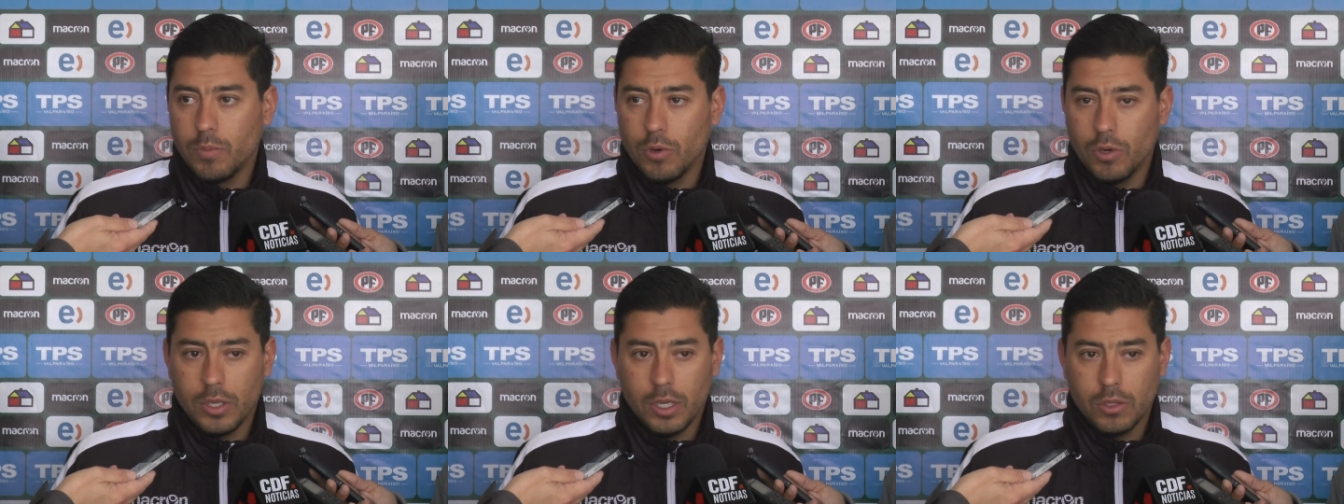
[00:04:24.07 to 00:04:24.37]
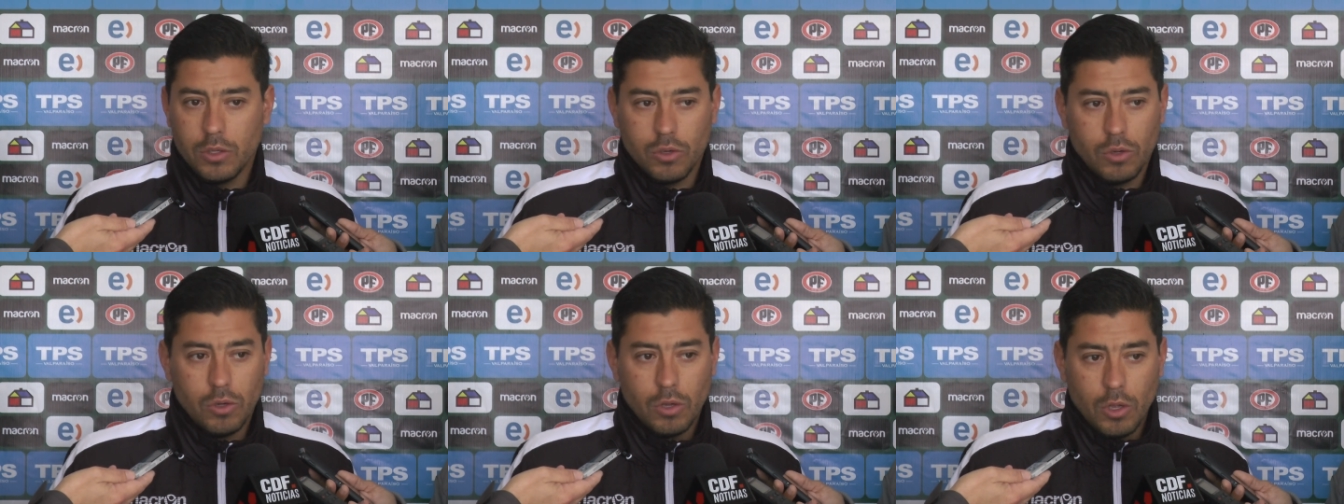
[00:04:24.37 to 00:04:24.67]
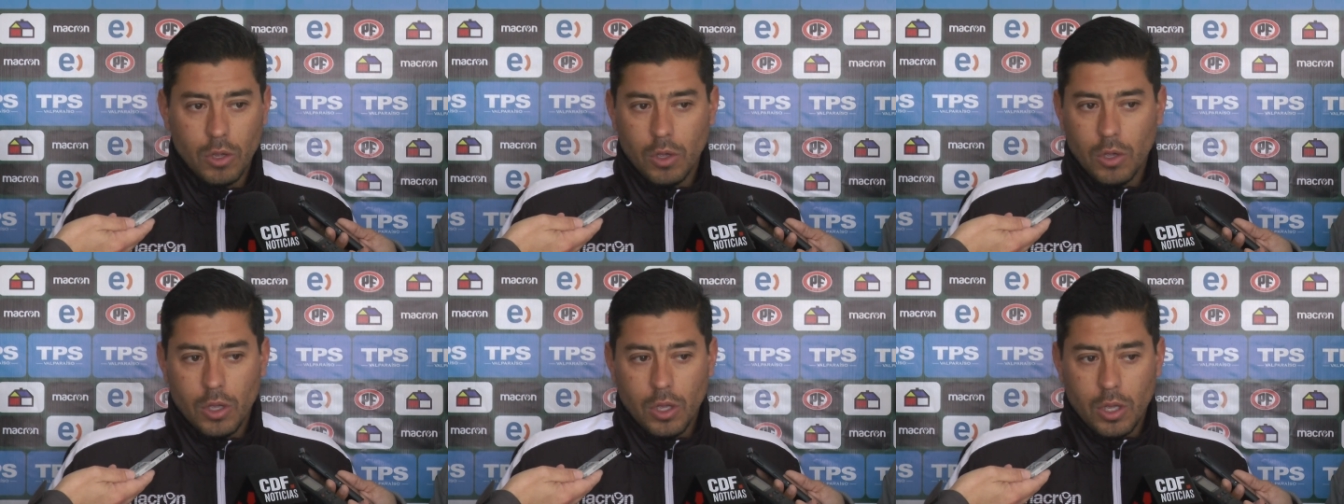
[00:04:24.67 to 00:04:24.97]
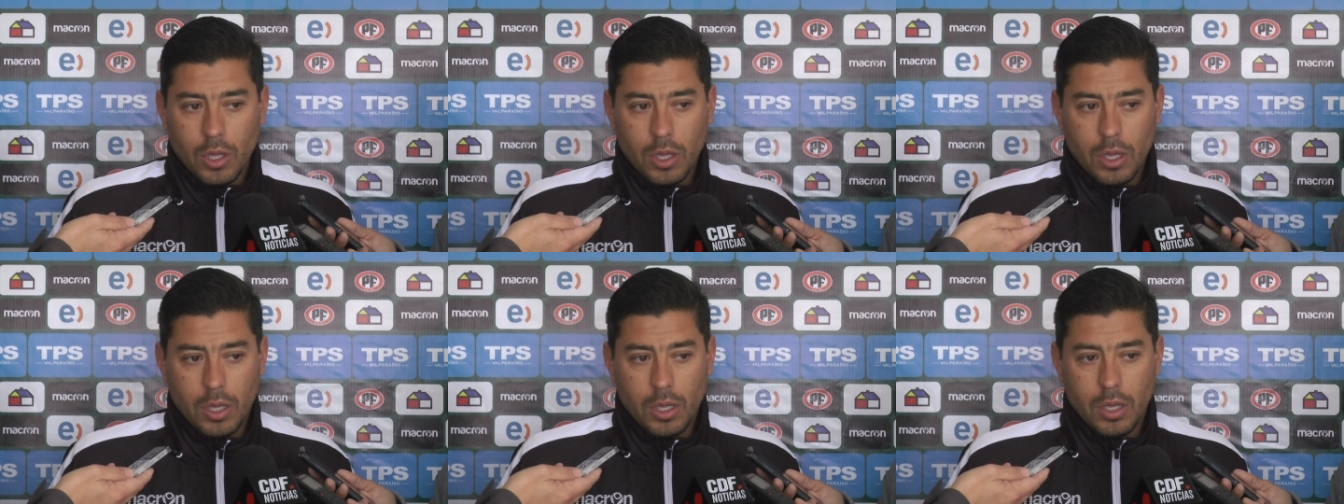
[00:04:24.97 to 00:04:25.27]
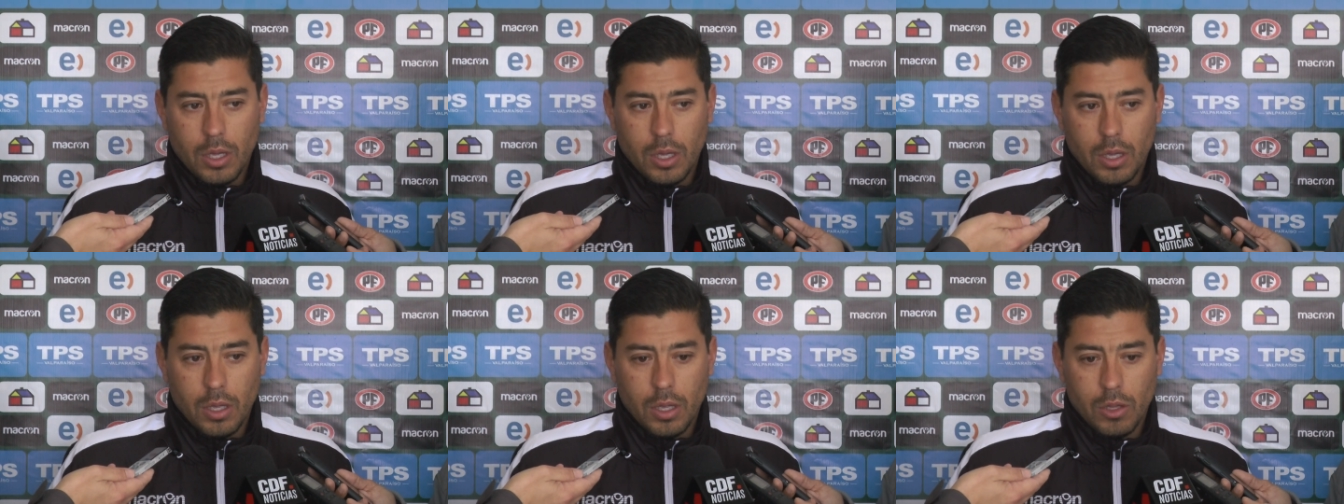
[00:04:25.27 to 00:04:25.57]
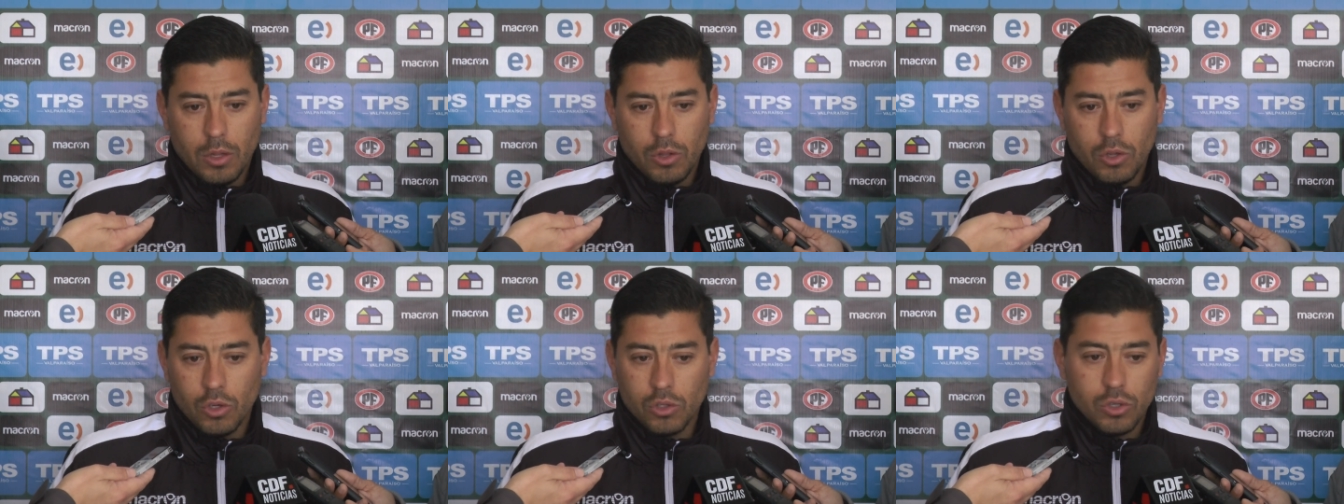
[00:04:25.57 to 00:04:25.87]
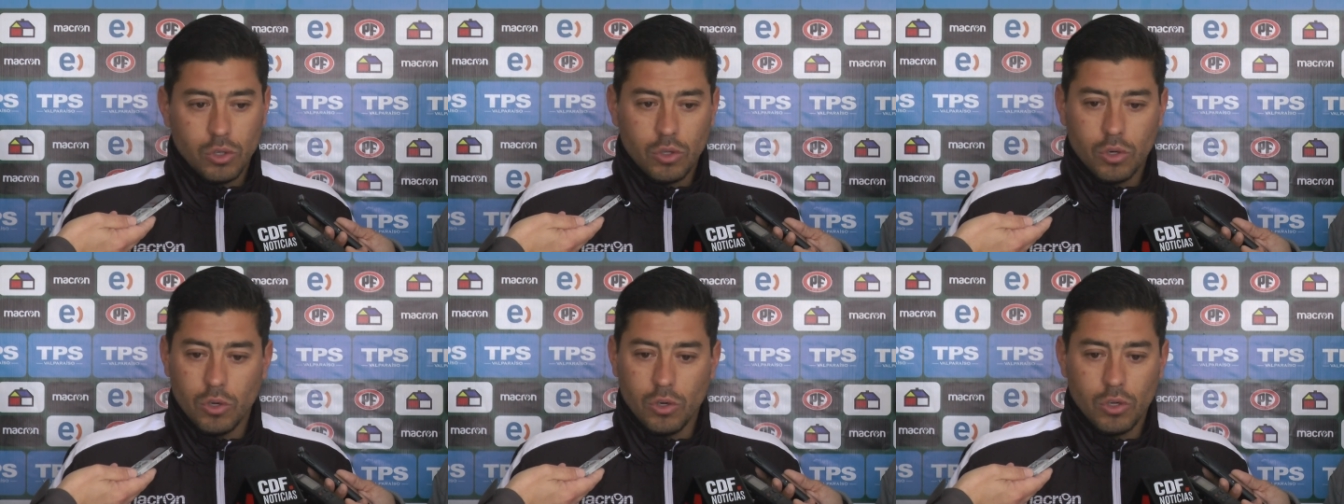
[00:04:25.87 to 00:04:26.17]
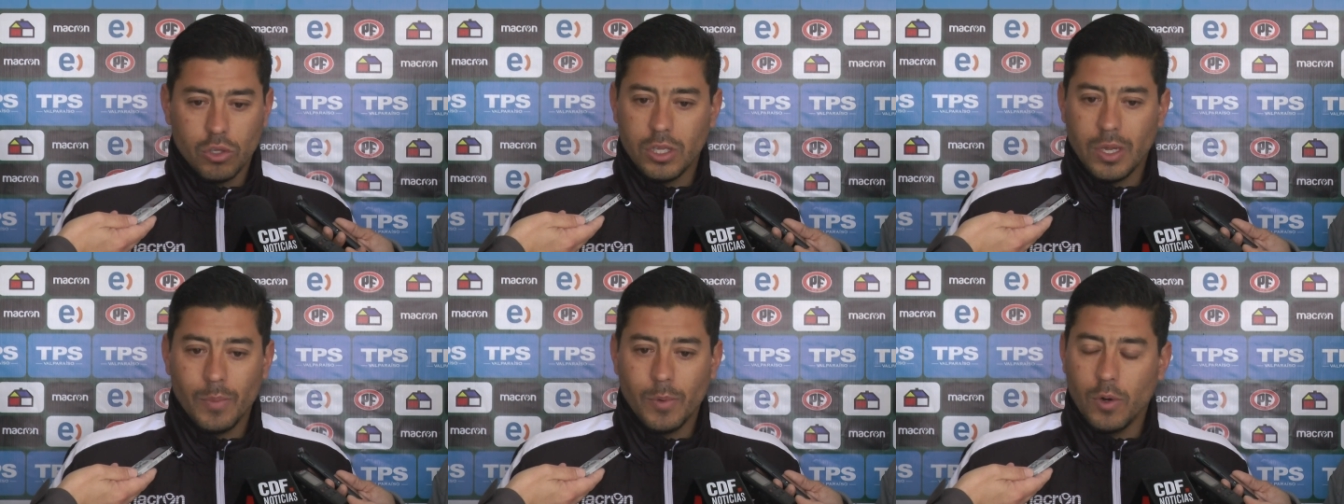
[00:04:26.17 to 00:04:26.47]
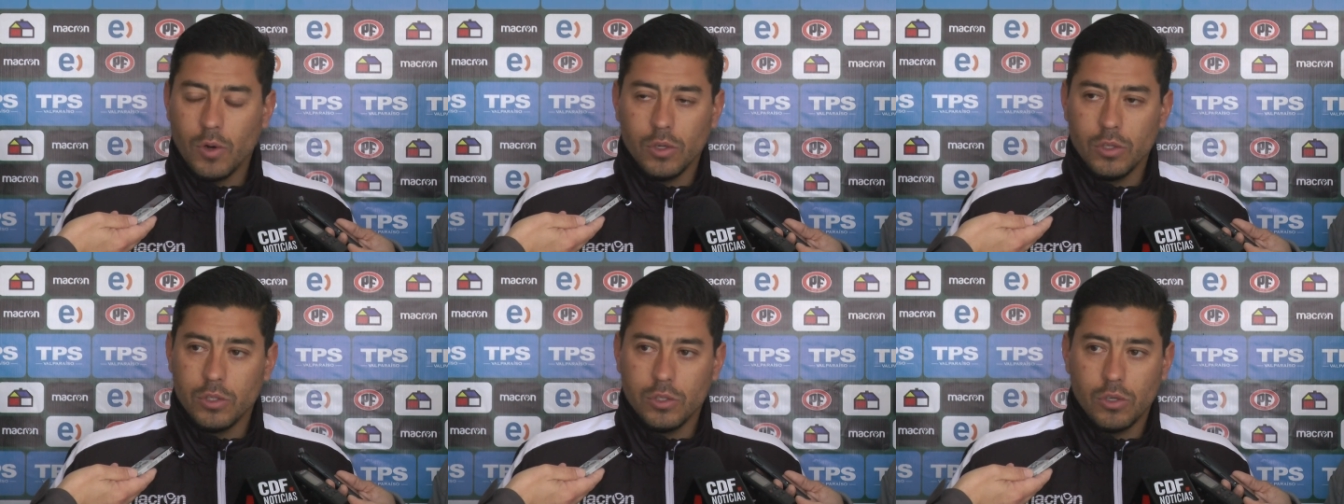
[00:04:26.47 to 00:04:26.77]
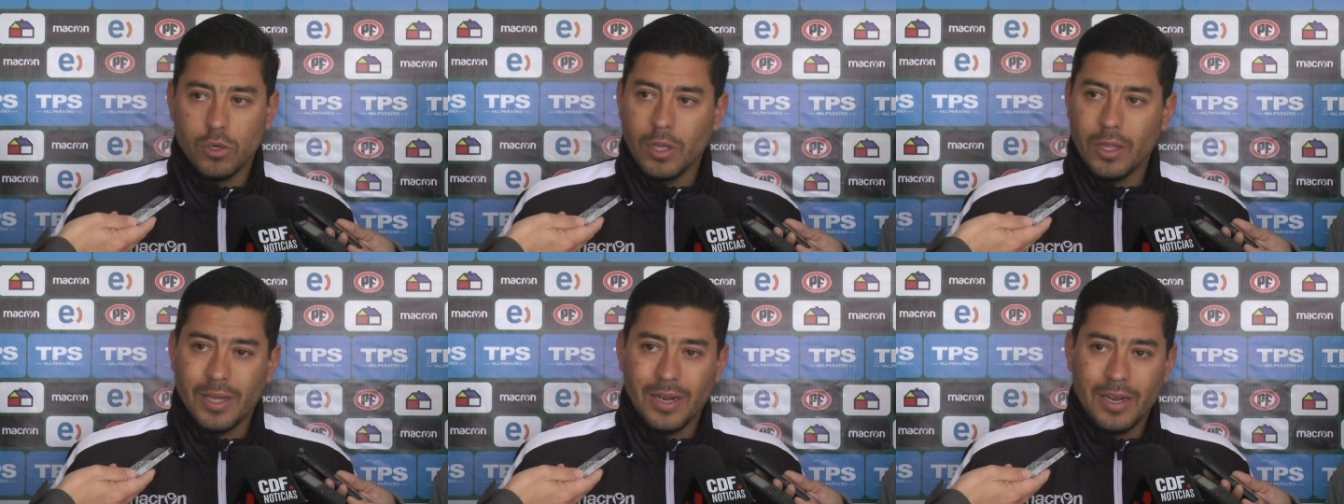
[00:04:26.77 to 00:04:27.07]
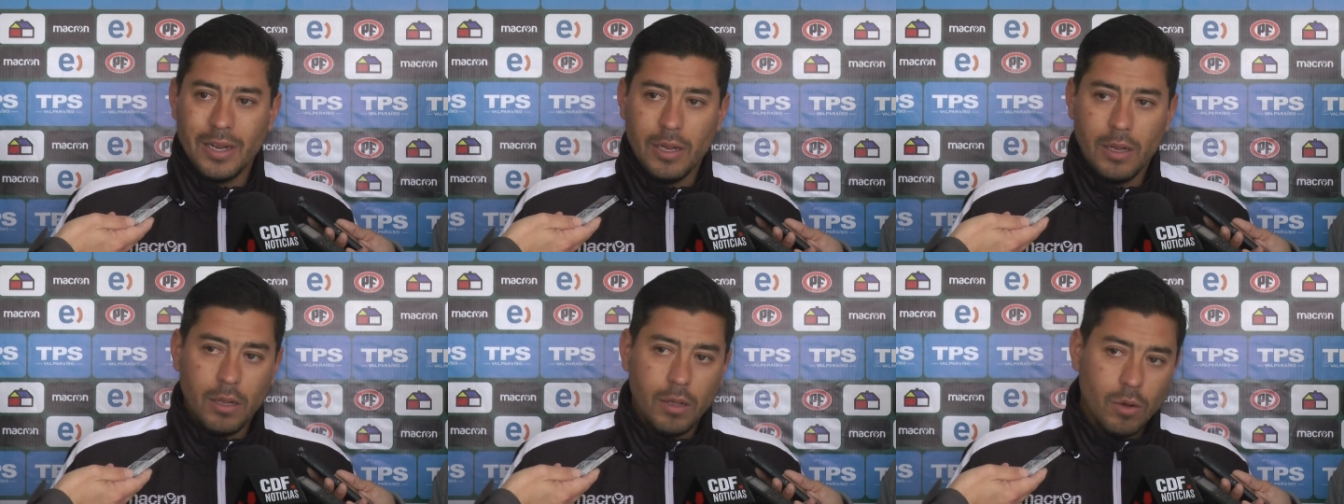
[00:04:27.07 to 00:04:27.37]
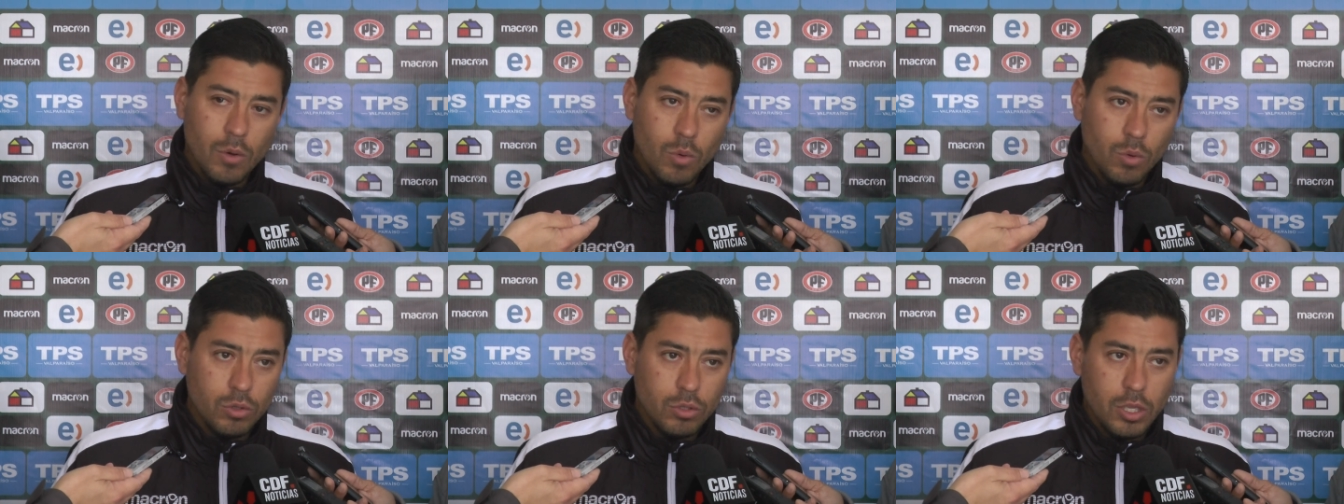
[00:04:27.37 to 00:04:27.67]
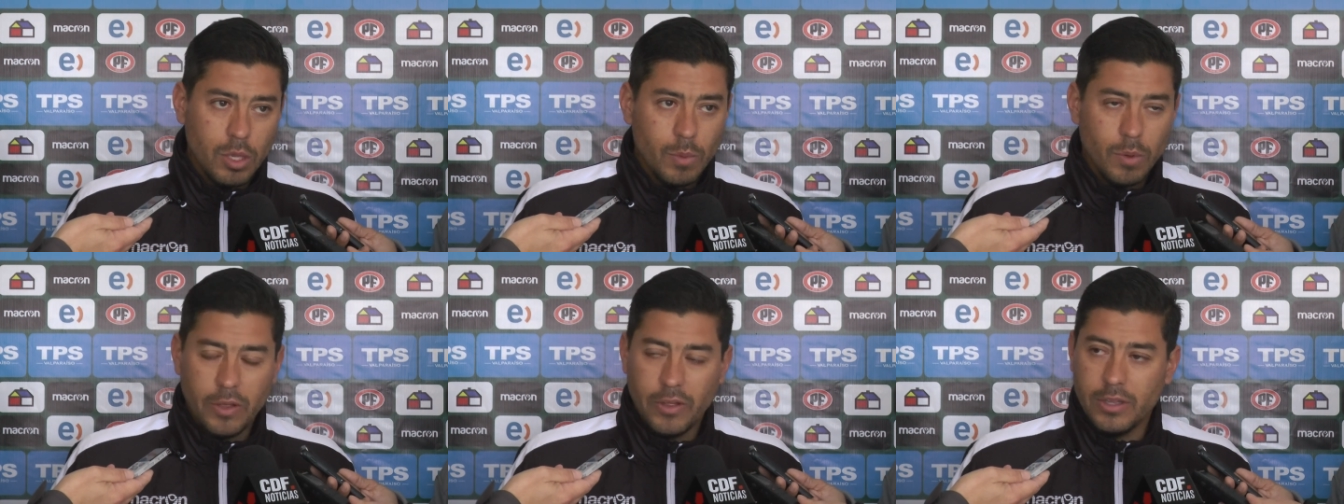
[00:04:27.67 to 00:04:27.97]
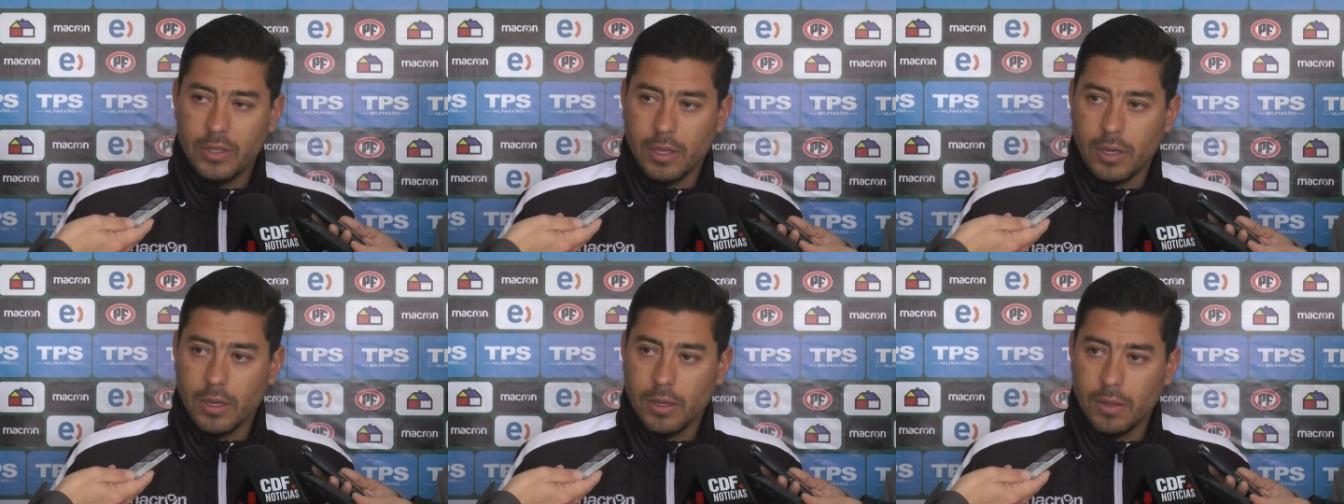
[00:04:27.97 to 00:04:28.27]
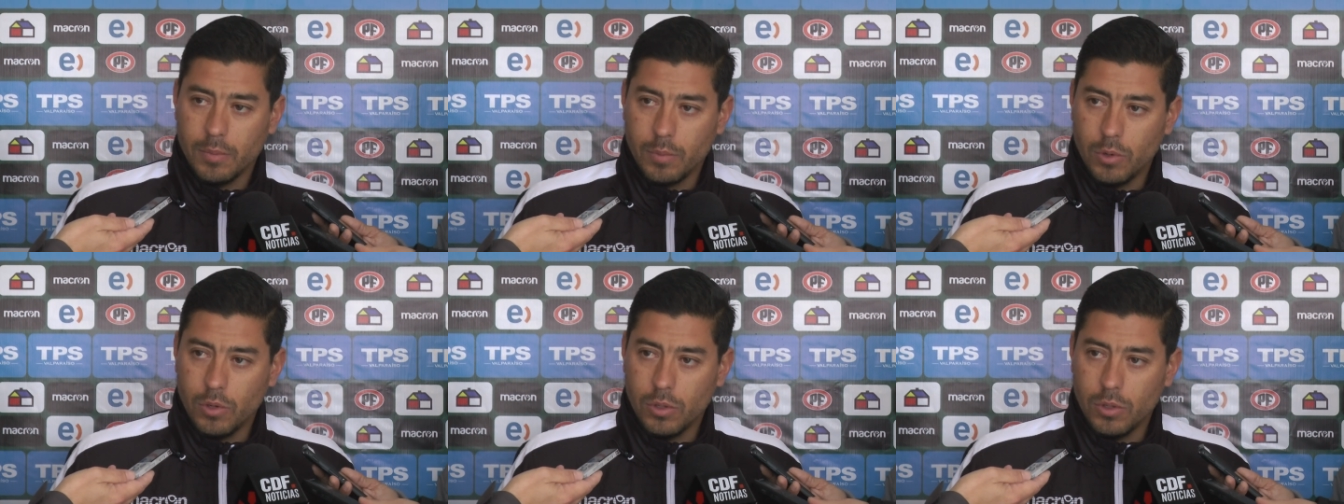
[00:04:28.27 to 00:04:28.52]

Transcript: Por lo tanto, eh, nosotros no estamos en condiciones de dar ningún tipo de ventaja.